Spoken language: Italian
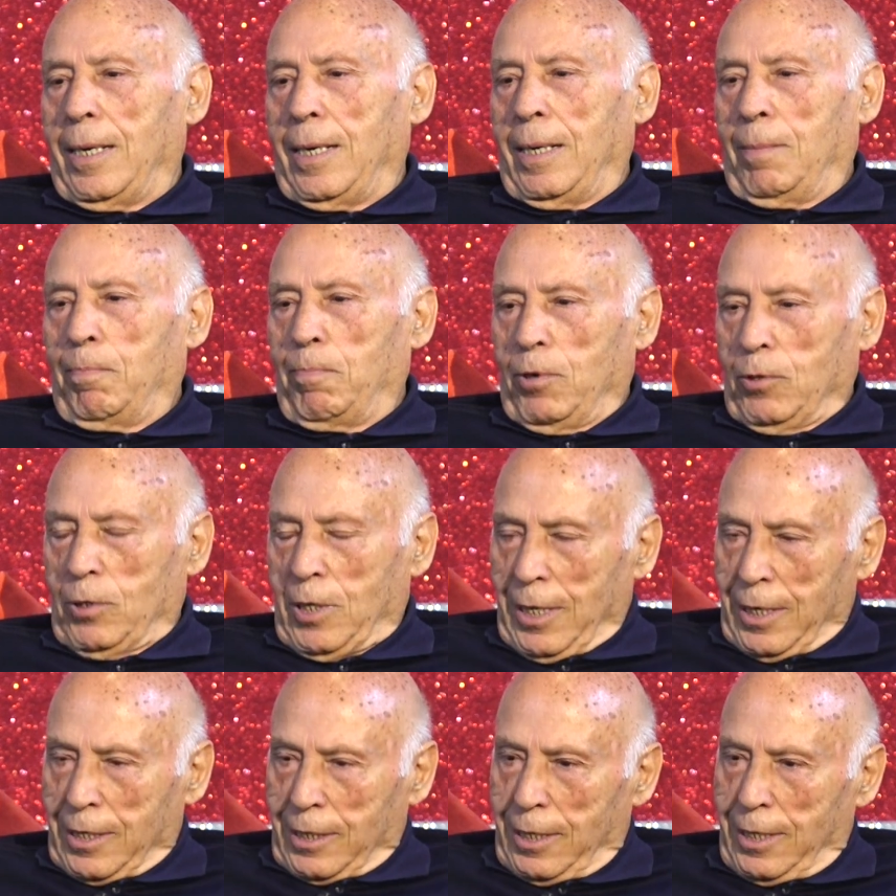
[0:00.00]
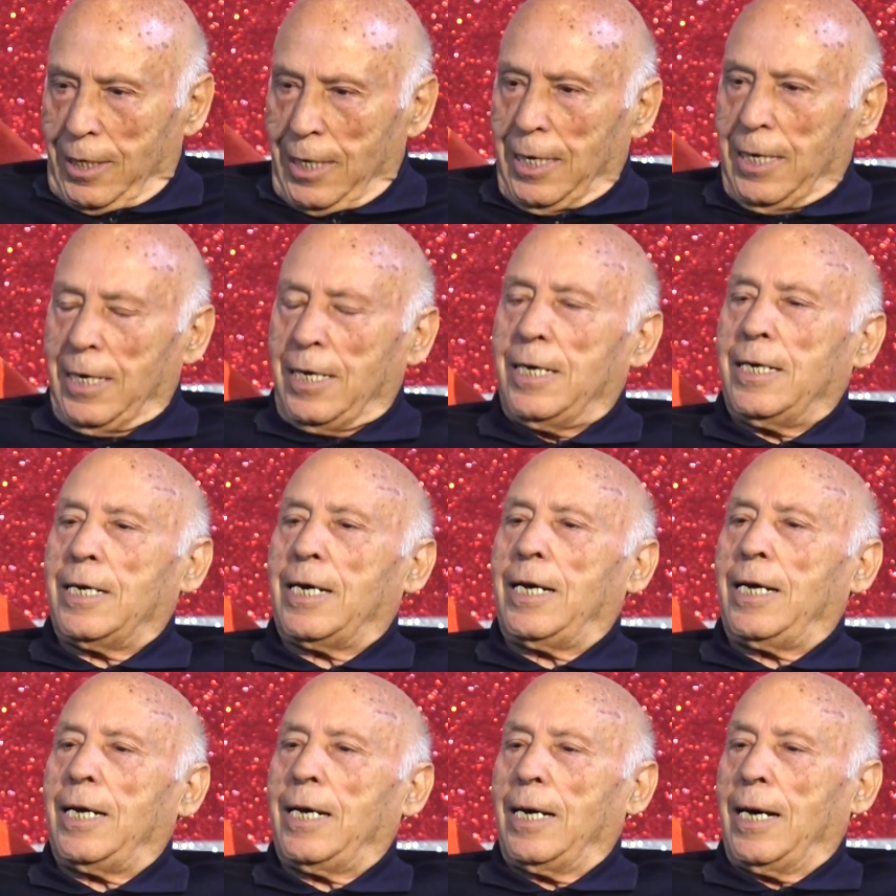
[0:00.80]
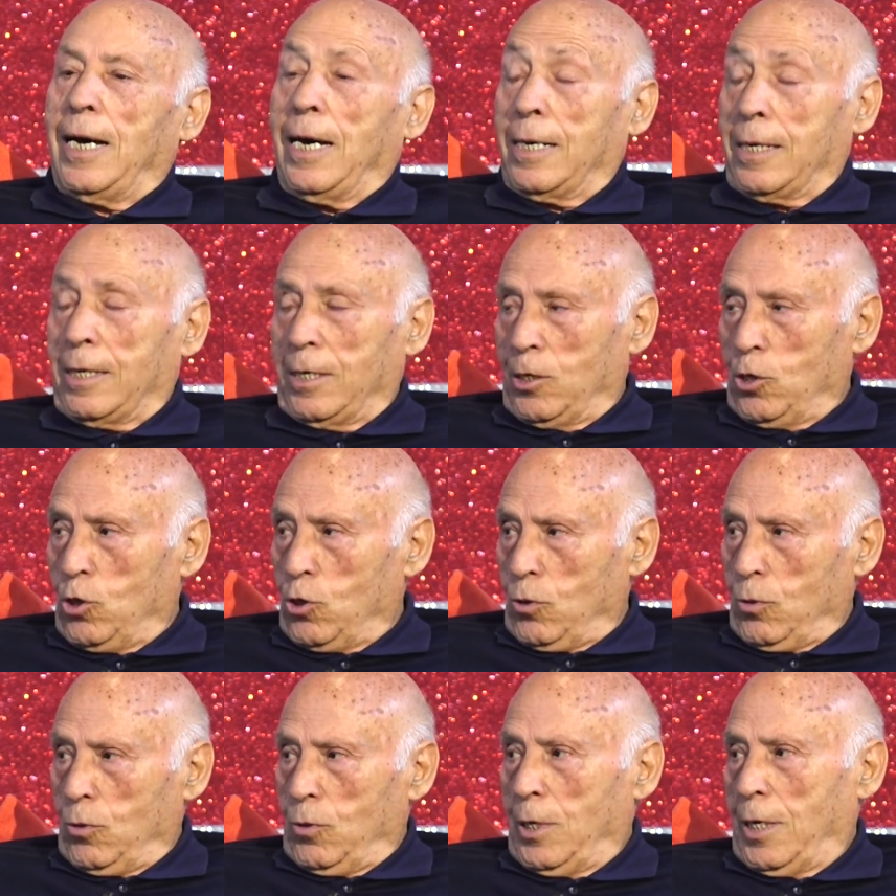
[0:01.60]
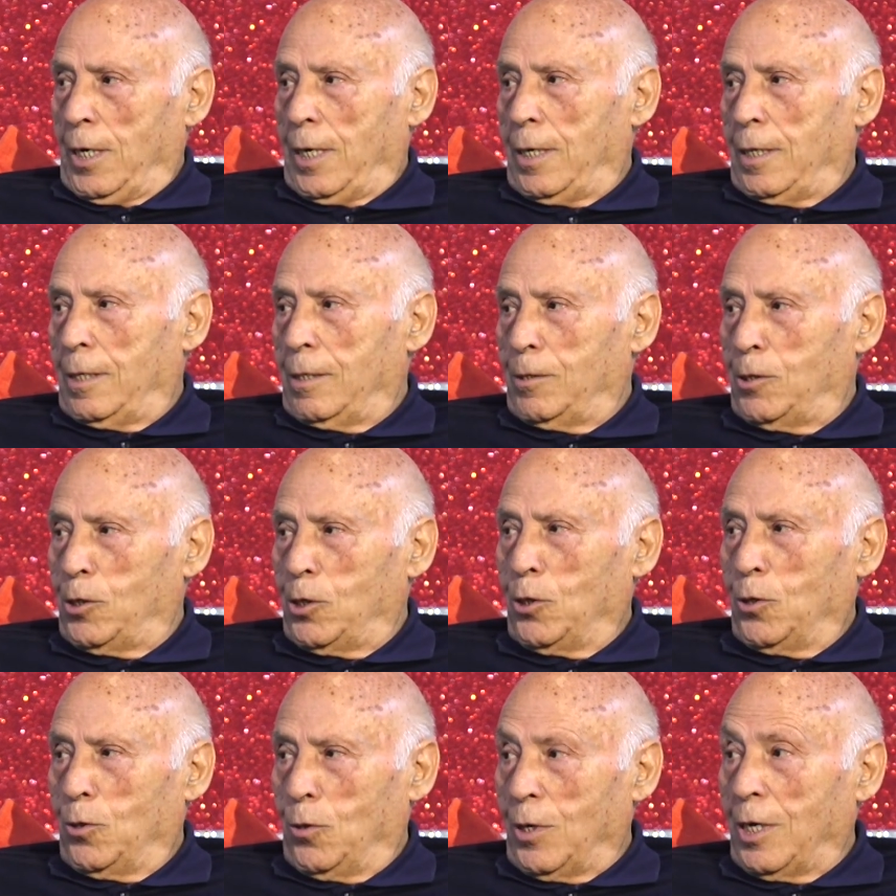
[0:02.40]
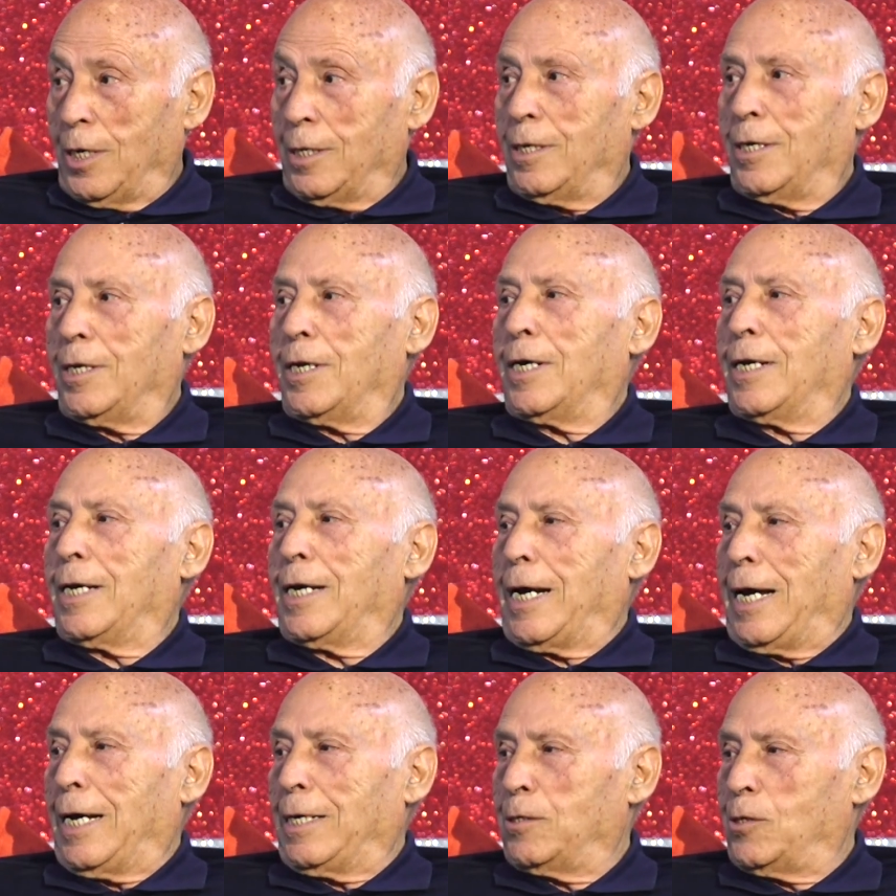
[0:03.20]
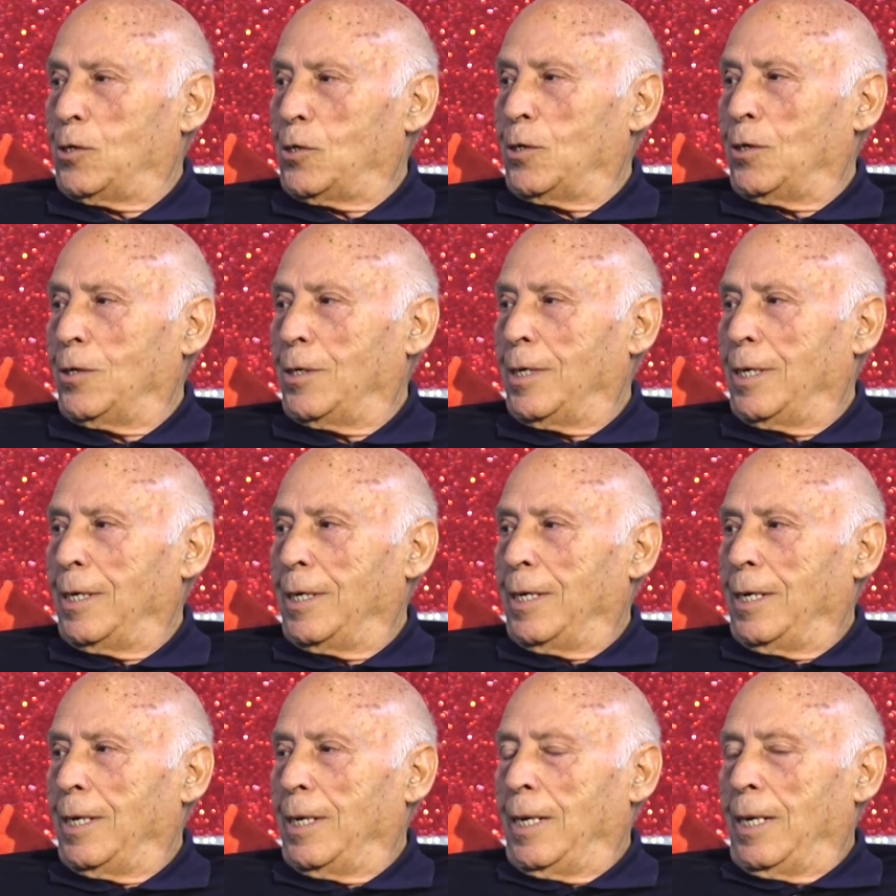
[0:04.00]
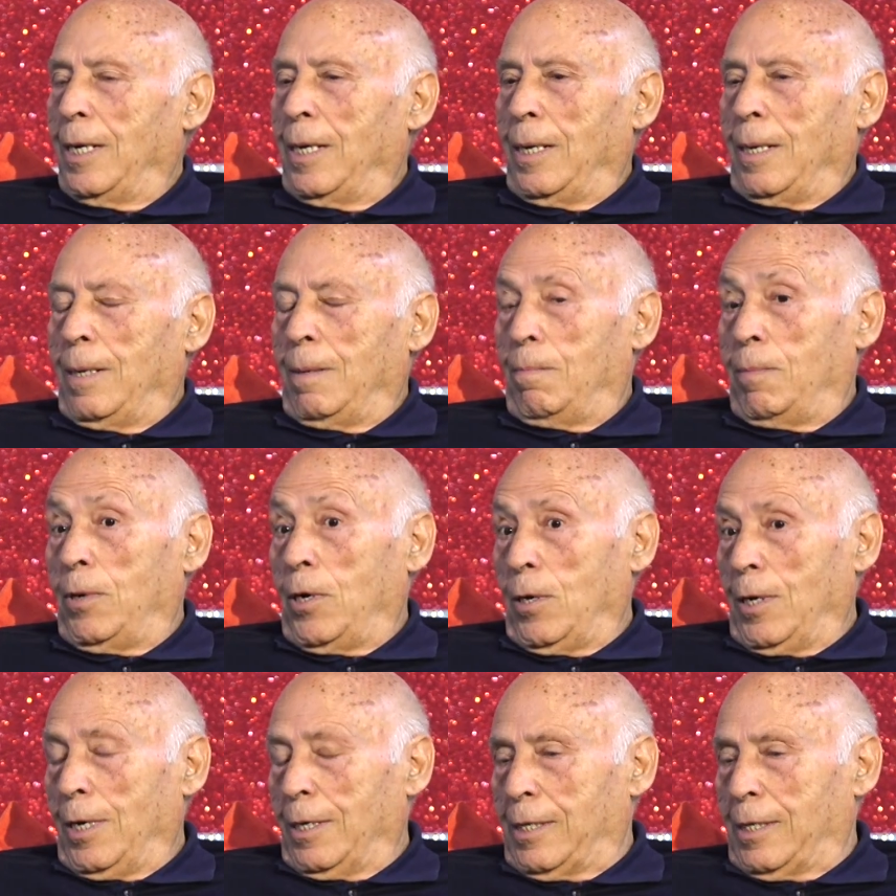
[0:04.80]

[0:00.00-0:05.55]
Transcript: e poter dire a ragione, Signore ti ringrazio poi il